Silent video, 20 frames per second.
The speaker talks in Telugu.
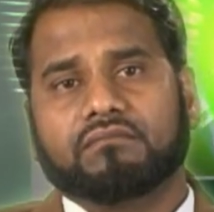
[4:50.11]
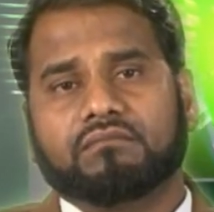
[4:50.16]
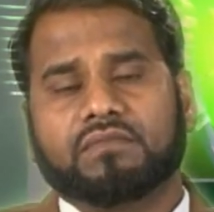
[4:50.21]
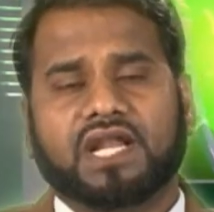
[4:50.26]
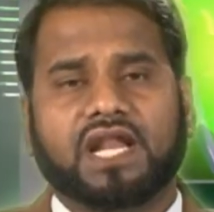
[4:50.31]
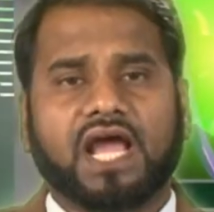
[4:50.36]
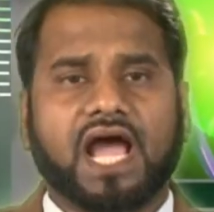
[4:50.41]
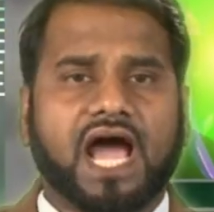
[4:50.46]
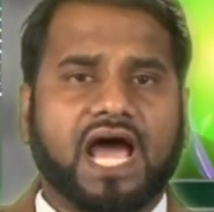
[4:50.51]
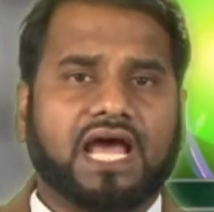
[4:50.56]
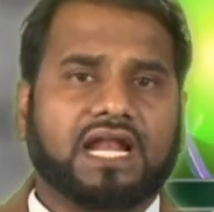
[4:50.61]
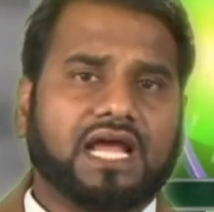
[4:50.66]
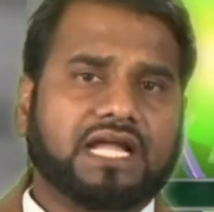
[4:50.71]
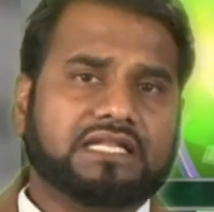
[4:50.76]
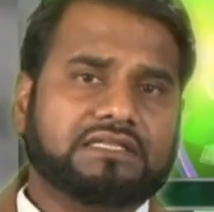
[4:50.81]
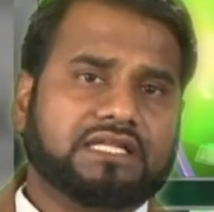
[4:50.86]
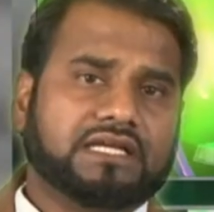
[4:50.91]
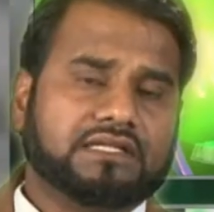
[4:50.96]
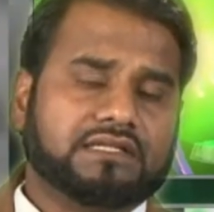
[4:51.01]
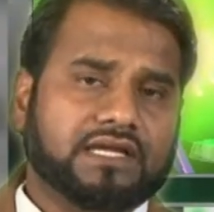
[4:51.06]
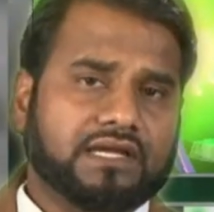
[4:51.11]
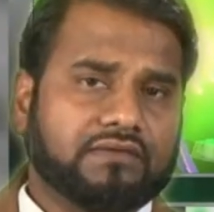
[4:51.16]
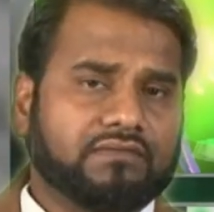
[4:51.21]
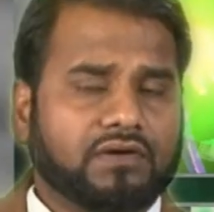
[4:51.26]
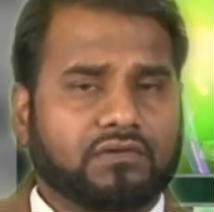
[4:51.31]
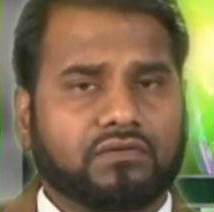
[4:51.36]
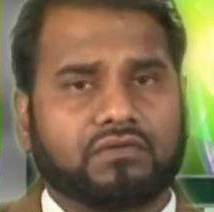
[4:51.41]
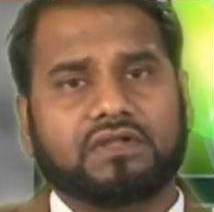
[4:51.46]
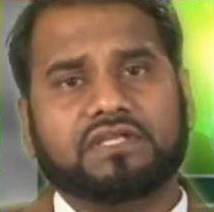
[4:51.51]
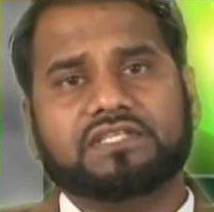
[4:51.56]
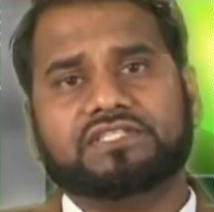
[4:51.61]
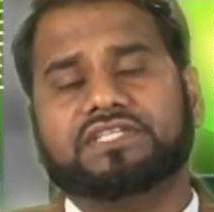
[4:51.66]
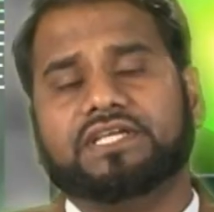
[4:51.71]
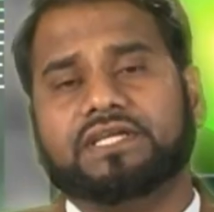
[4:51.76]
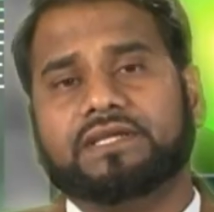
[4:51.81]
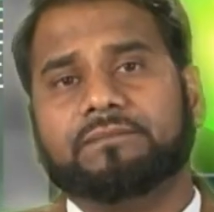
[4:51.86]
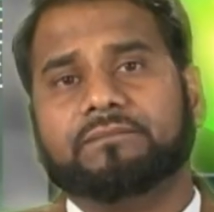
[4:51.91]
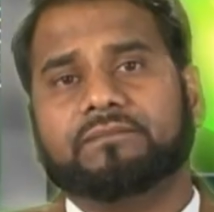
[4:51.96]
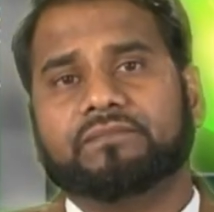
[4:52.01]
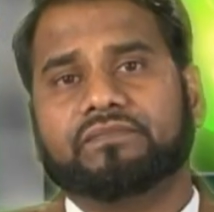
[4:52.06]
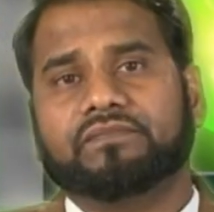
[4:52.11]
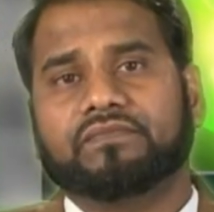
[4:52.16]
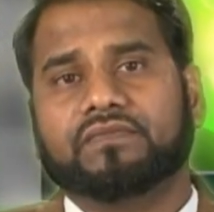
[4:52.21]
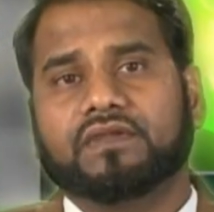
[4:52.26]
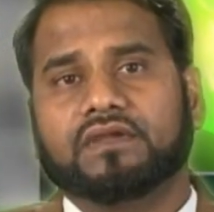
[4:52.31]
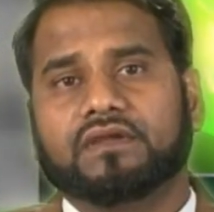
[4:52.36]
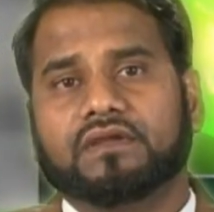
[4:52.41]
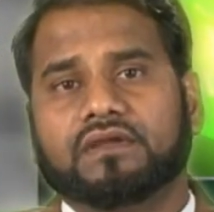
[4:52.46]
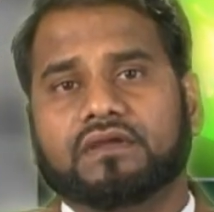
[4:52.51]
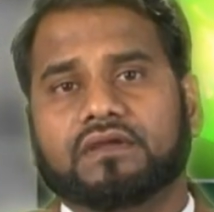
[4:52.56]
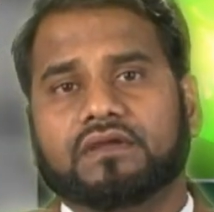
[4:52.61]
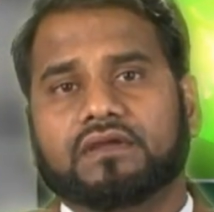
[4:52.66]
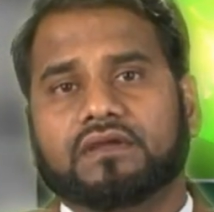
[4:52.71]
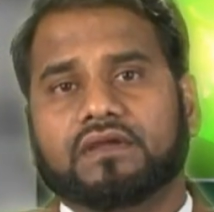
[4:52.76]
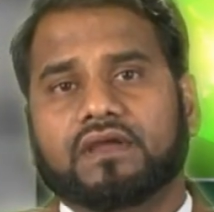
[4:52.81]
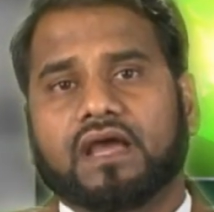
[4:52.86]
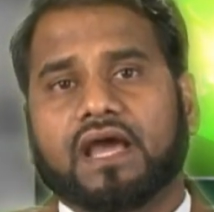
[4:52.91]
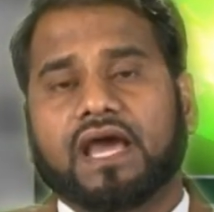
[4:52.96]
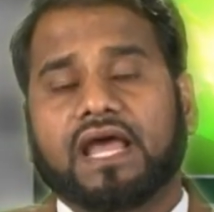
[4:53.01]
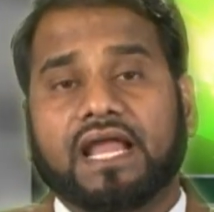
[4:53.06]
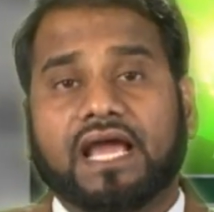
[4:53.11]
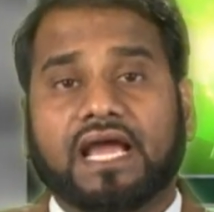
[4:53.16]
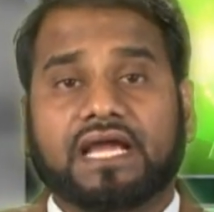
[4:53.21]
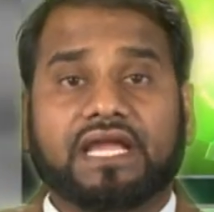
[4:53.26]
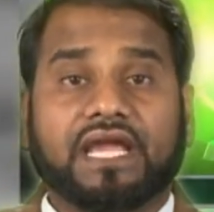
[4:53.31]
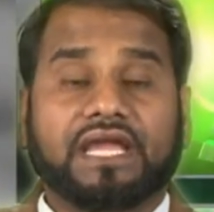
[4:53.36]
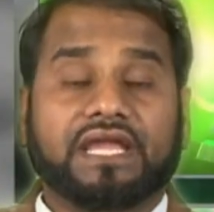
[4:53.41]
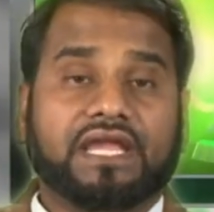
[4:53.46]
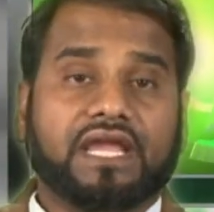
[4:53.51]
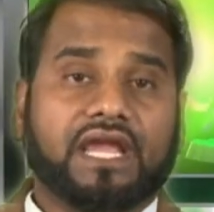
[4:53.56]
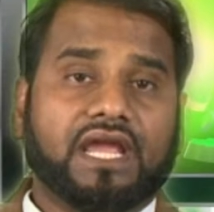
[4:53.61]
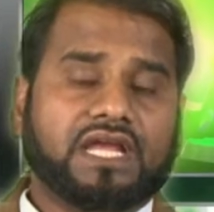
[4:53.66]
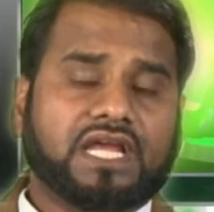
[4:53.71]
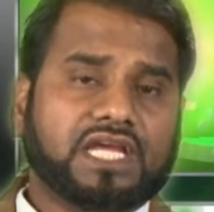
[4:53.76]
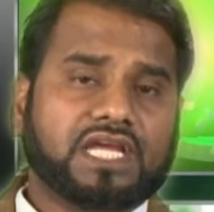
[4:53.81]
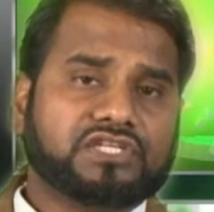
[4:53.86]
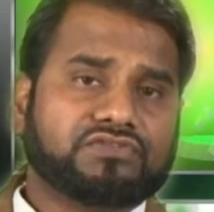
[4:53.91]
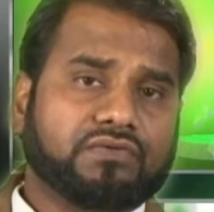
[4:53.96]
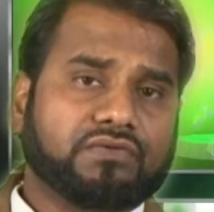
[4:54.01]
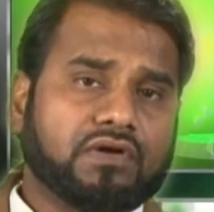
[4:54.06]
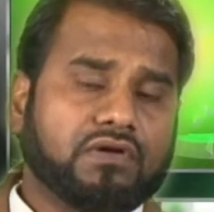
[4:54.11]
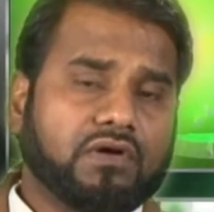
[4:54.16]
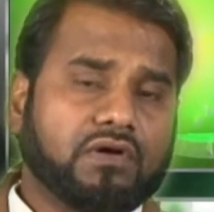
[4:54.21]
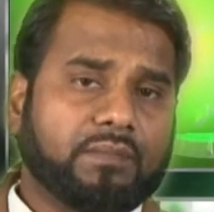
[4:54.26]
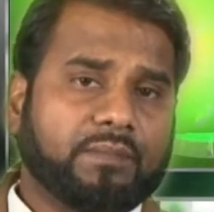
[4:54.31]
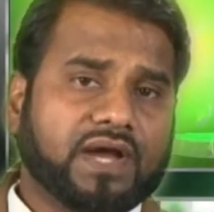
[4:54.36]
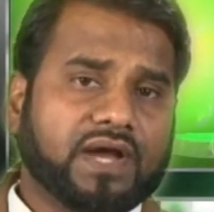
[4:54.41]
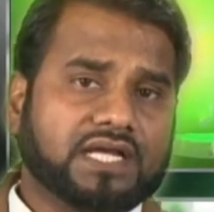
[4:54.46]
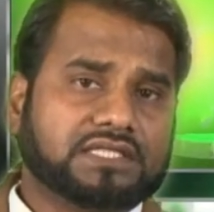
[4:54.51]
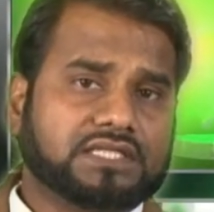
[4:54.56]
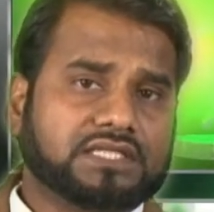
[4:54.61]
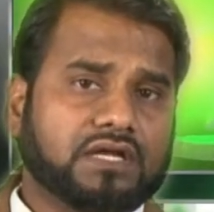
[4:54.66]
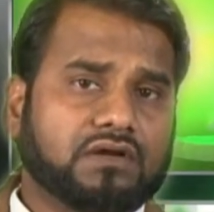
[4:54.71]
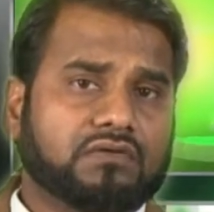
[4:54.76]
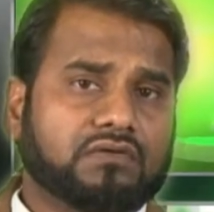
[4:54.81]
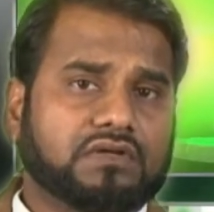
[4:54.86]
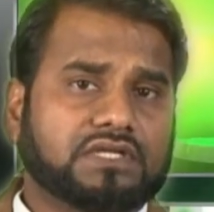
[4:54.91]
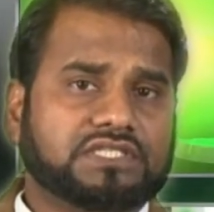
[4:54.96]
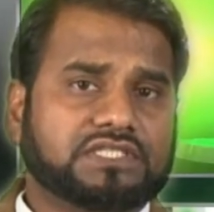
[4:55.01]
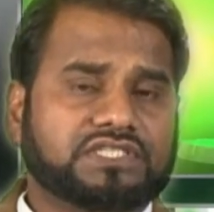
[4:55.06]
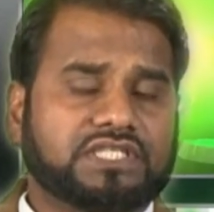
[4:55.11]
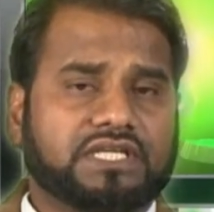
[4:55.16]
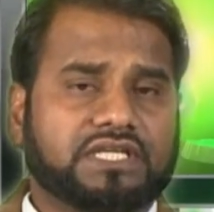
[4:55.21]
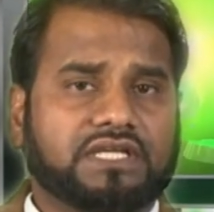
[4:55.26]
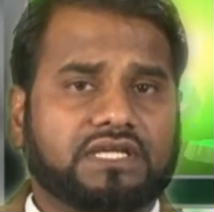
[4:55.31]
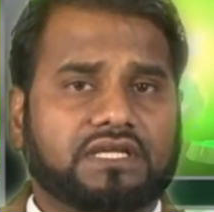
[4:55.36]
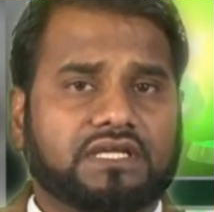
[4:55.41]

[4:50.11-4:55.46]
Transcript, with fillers: మన ఆరాధ్య దైవం గురించి అలాగే ఏకేశ్వరోపాసన గురించి